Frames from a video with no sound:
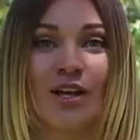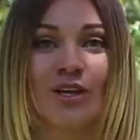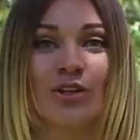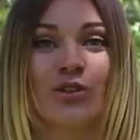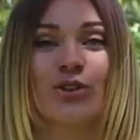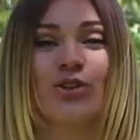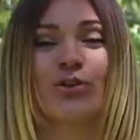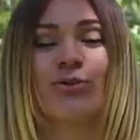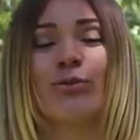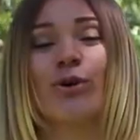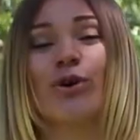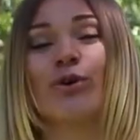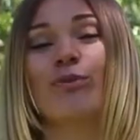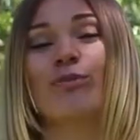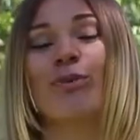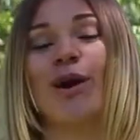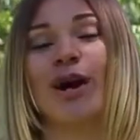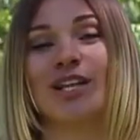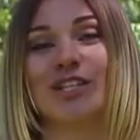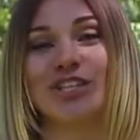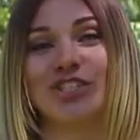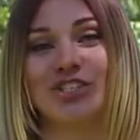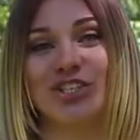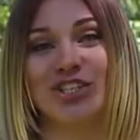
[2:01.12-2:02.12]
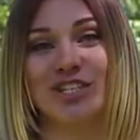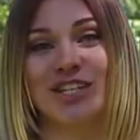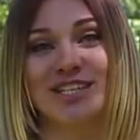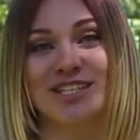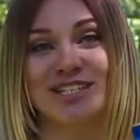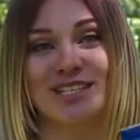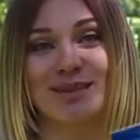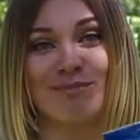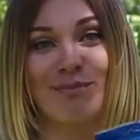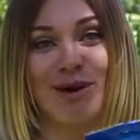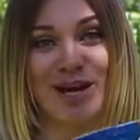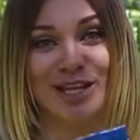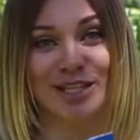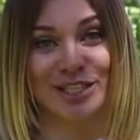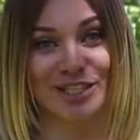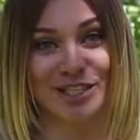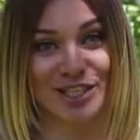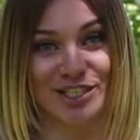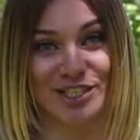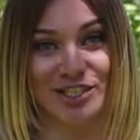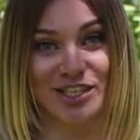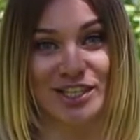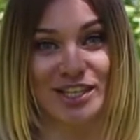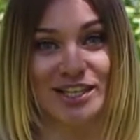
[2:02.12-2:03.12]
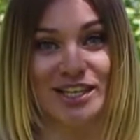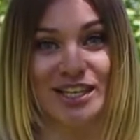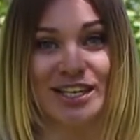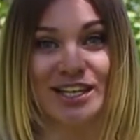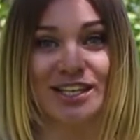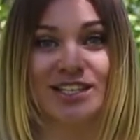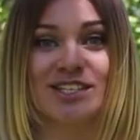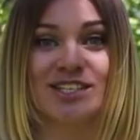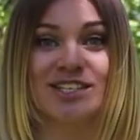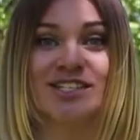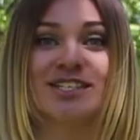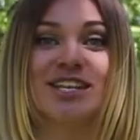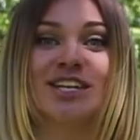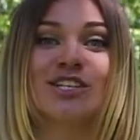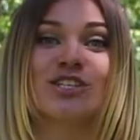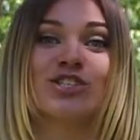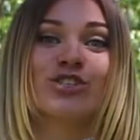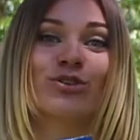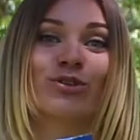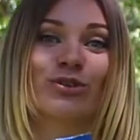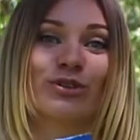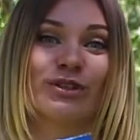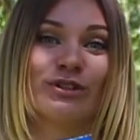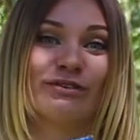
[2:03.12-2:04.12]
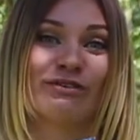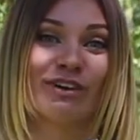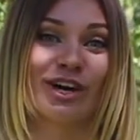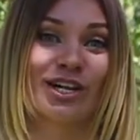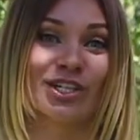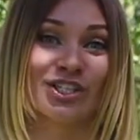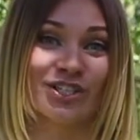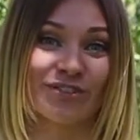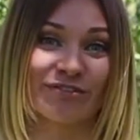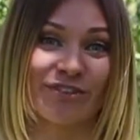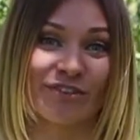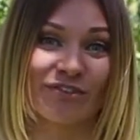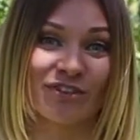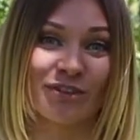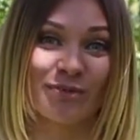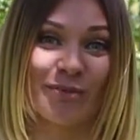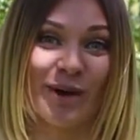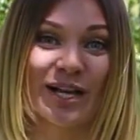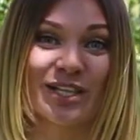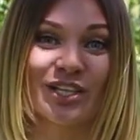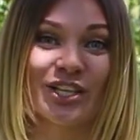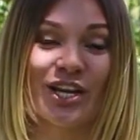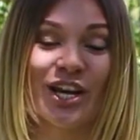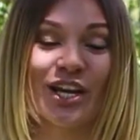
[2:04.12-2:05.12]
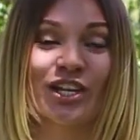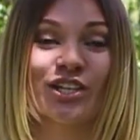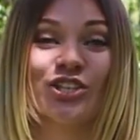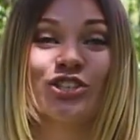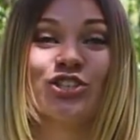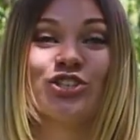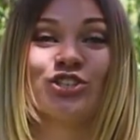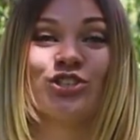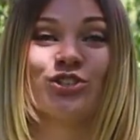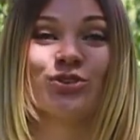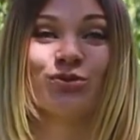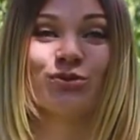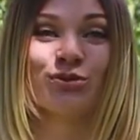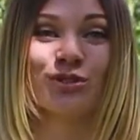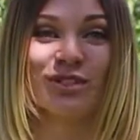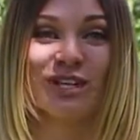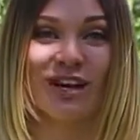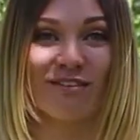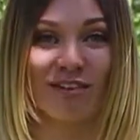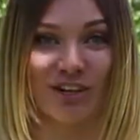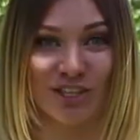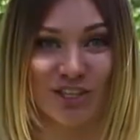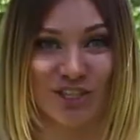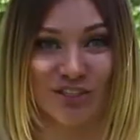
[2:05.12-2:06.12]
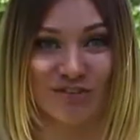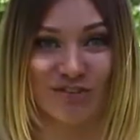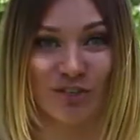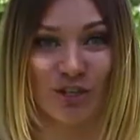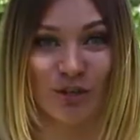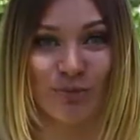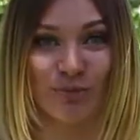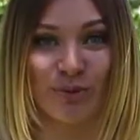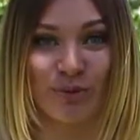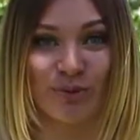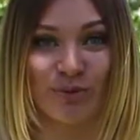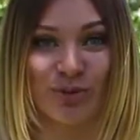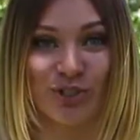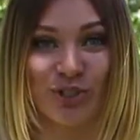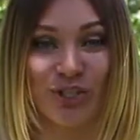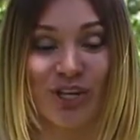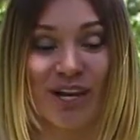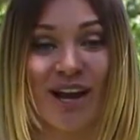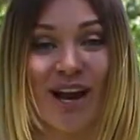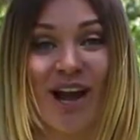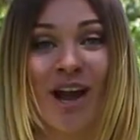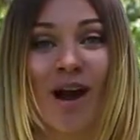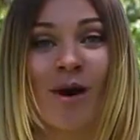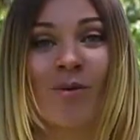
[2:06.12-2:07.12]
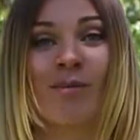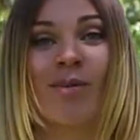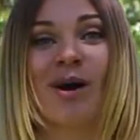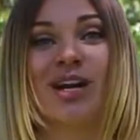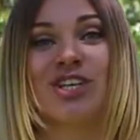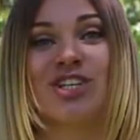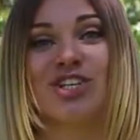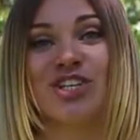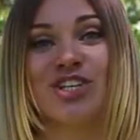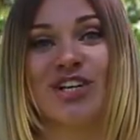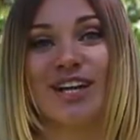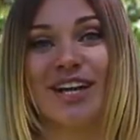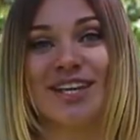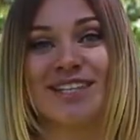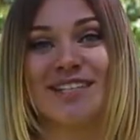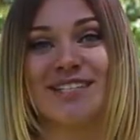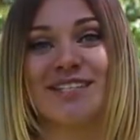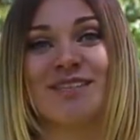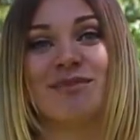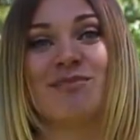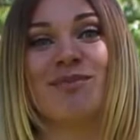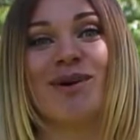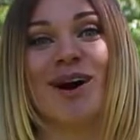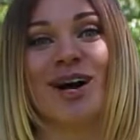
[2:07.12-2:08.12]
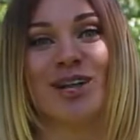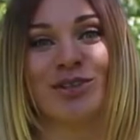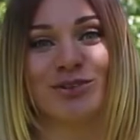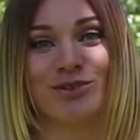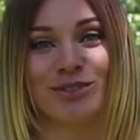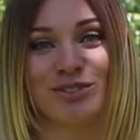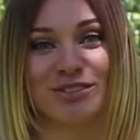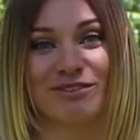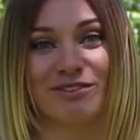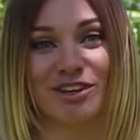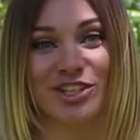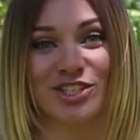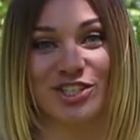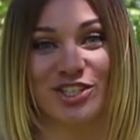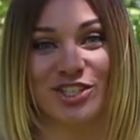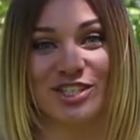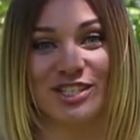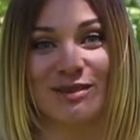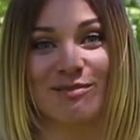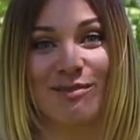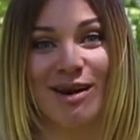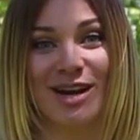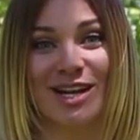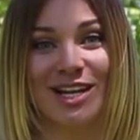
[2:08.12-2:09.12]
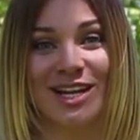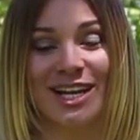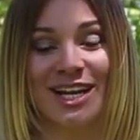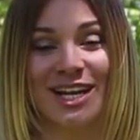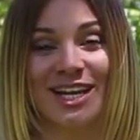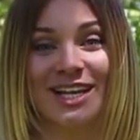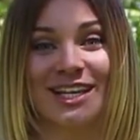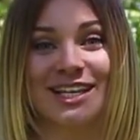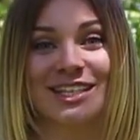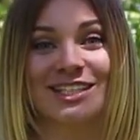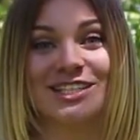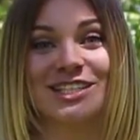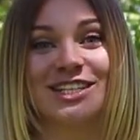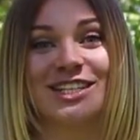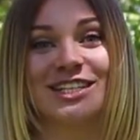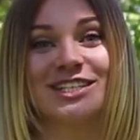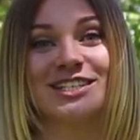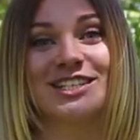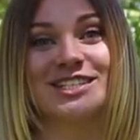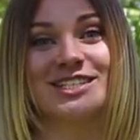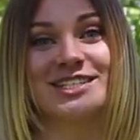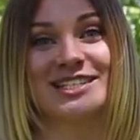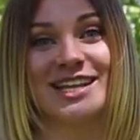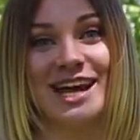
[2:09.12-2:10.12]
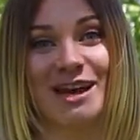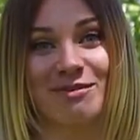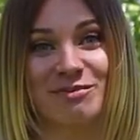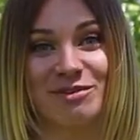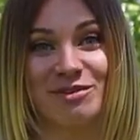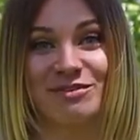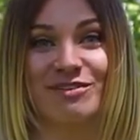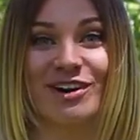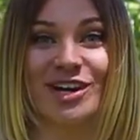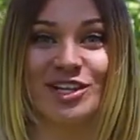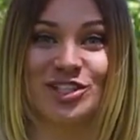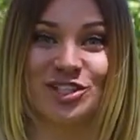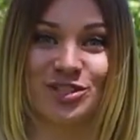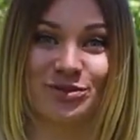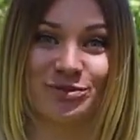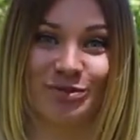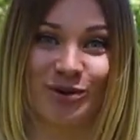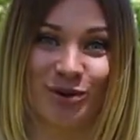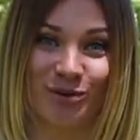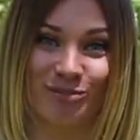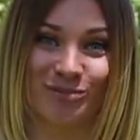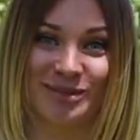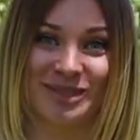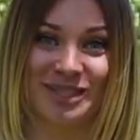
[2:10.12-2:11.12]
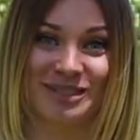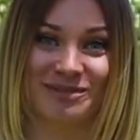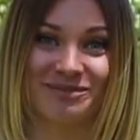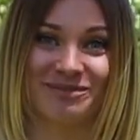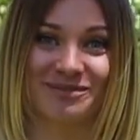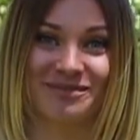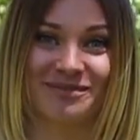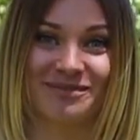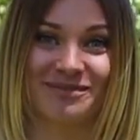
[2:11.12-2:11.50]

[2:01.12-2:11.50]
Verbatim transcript: Думаю, палочки для собак Трикси Роталинис достойны вашего внимания и желудка вашего любимчика. Поощряйте и балуйте ваших собак и делитесь с нами вашим опытом.